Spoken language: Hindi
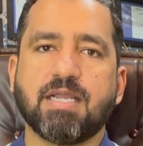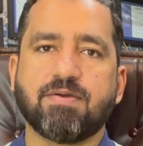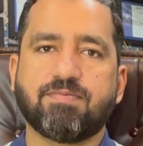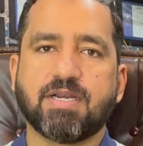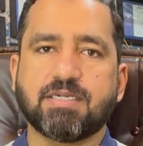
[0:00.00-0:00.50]

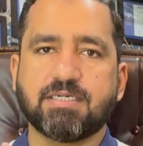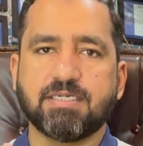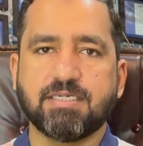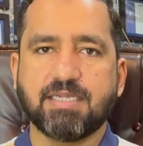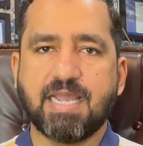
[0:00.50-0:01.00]
वर्क
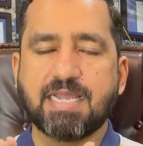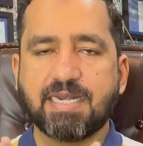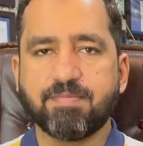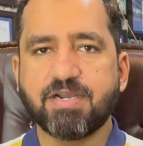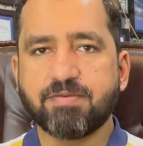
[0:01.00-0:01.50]

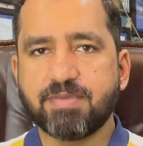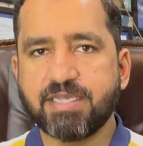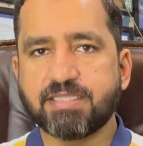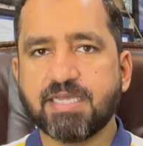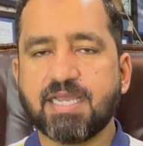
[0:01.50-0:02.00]
एग्रीमेंट
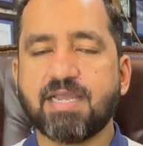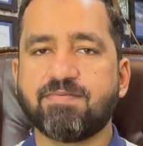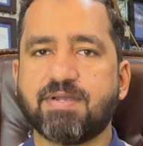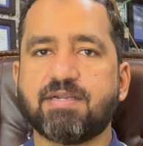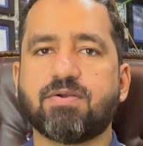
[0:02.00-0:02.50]
भेजता है
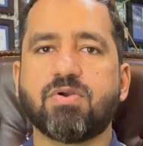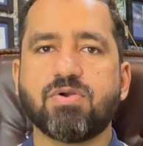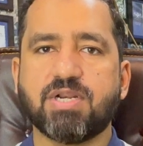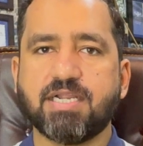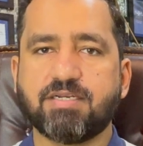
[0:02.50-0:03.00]
वर्क
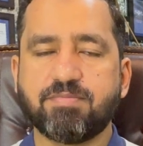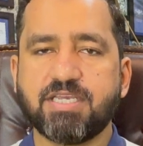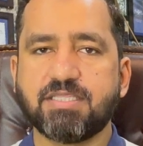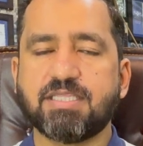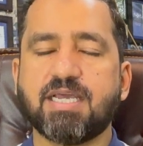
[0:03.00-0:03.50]
कॉन्ट्रैक्ट
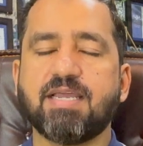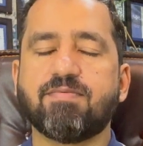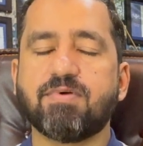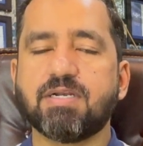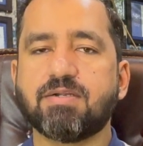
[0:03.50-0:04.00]
भेजता है
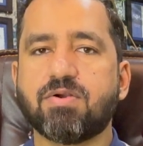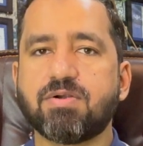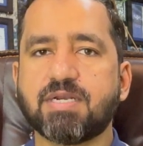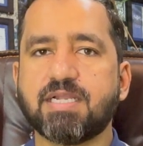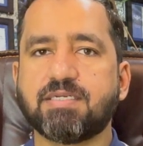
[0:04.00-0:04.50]
वर्क
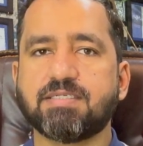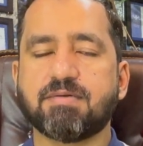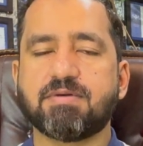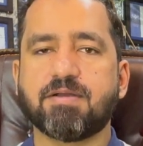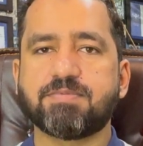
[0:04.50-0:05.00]
कॉन्ट्रैक्ट
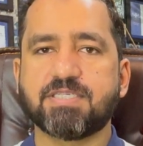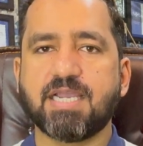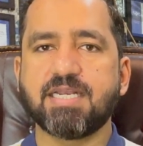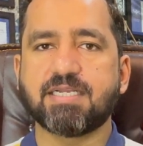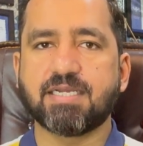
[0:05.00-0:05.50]
जब आप
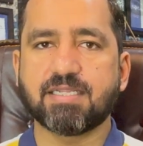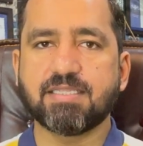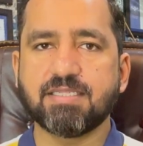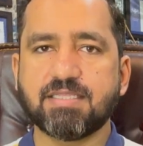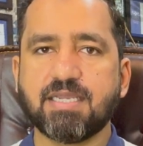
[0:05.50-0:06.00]
साइन कर
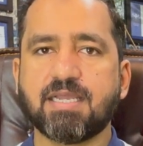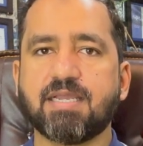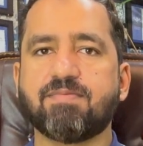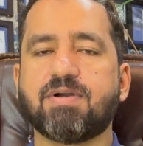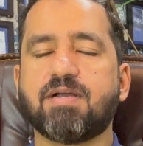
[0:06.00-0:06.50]
देते
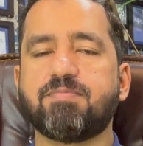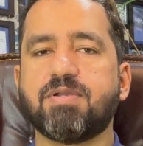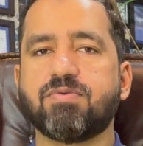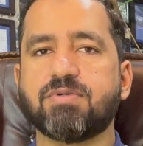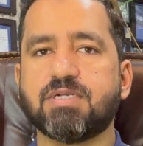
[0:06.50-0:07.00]
हैं वहाँ
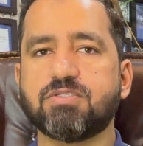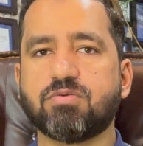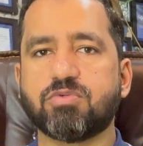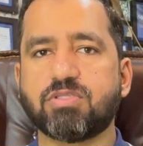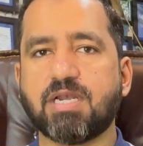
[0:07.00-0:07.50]
पे उनका
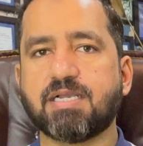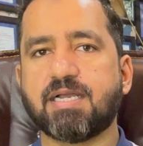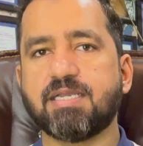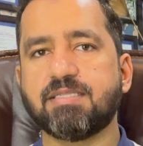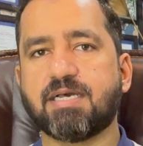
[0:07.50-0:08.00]
जो मुतल
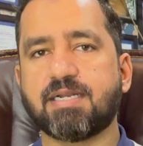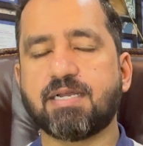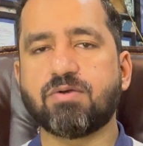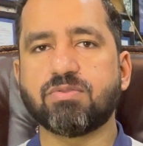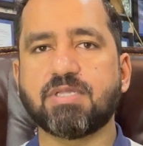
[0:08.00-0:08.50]

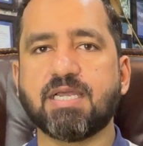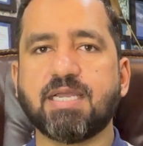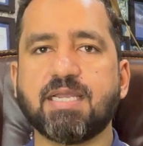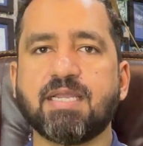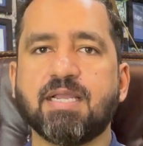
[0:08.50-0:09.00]
इदारा होता
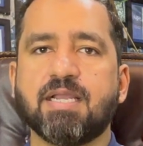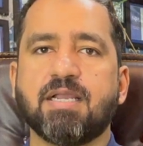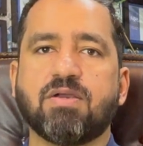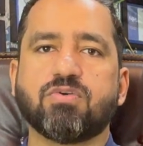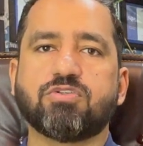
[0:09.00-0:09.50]
है
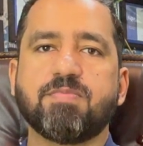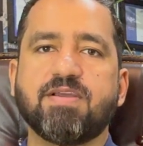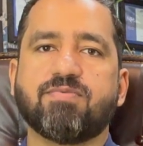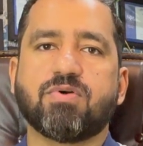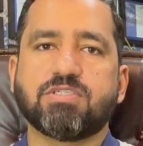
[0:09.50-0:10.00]

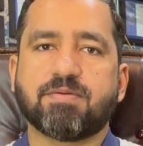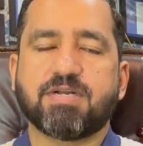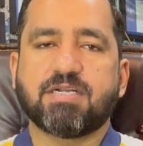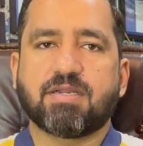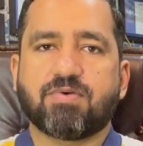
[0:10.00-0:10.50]
उसमें वो
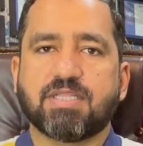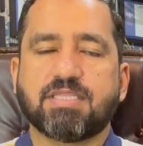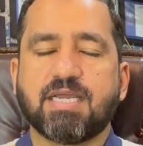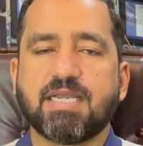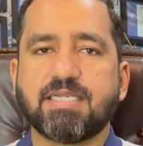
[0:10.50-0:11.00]
जमा
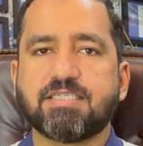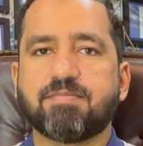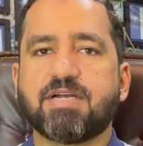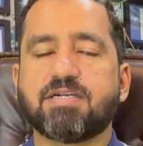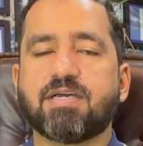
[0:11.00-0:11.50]
करवाता है
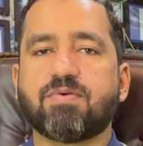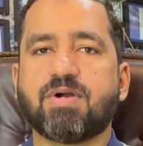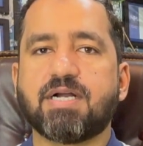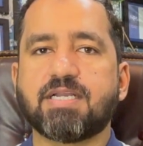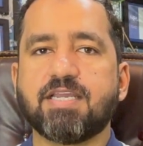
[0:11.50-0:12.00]
जमा
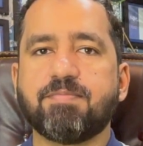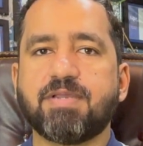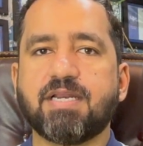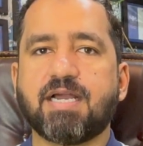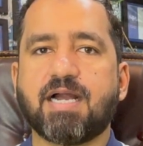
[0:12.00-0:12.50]
करवा के
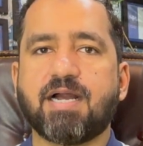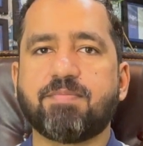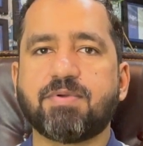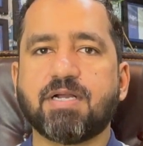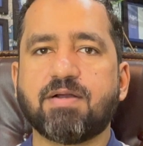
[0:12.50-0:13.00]
फिर
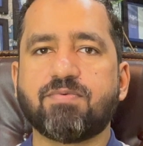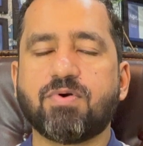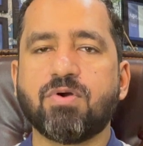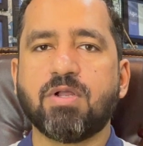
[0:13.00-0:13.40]
आपका वो